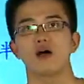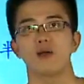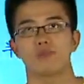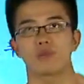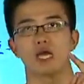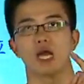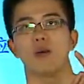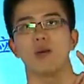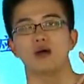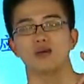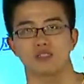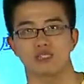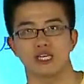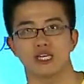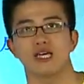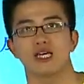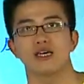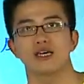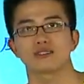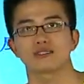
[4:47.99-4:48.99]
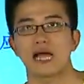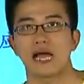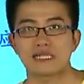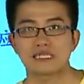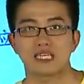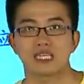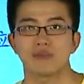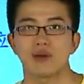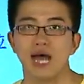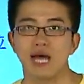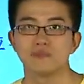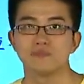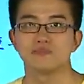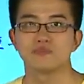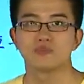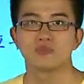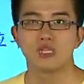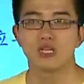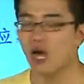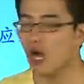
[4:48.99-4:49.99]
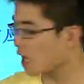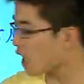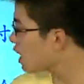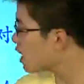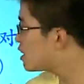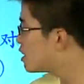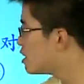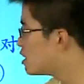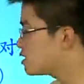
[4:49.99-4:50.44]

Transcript: 不要忘记答题吧？好了，